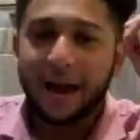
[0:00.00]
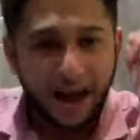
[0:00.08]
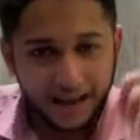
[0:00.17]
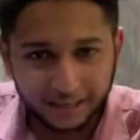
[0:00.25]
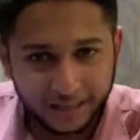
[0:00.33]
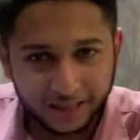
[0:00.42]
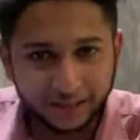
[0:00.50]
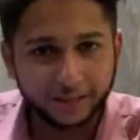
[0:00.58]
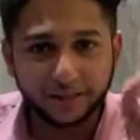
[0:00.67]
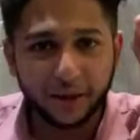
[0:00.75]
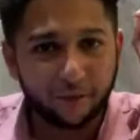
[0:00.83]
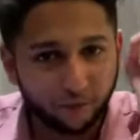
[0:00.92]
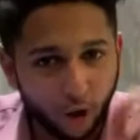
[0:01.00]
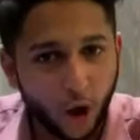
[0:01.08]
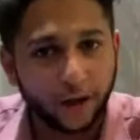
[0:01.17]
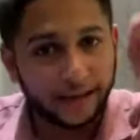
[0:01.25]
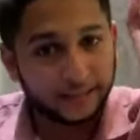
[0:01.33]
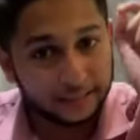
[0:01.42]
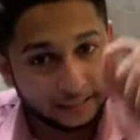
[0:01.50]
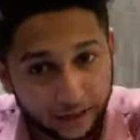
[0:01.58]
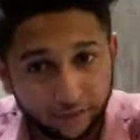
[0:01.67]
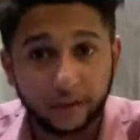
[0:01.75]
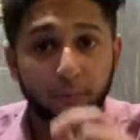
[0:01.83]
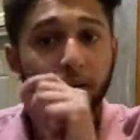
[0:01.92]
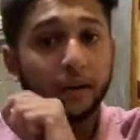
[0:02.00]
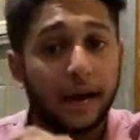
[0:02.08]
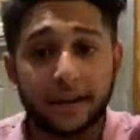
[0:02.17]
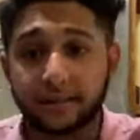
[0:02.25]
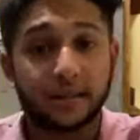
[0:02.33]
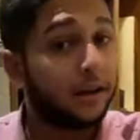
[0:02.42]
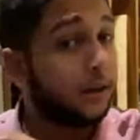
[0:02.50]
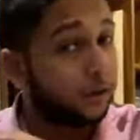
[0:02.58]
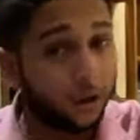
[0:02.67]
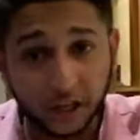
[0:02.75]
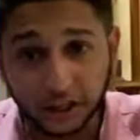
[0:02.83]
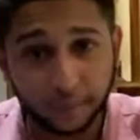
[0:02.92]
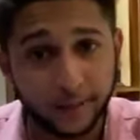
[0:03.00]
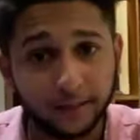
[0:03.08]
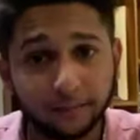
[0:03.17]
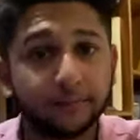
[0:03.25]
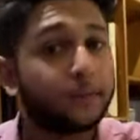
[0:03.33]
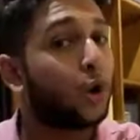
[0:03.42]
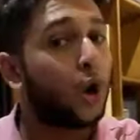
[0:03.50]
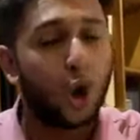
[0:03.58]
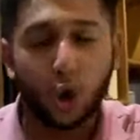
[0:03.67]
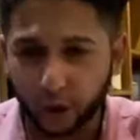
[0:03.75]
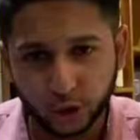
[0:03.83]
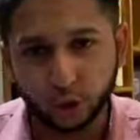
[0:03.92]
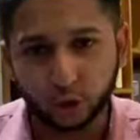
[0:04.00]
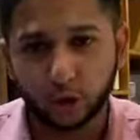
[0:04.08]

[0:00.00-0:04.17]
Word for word: আজকে আসতেছে ব্লগ 87 এবং গাইস ট্রাস্ট মি অনেক সুন্দর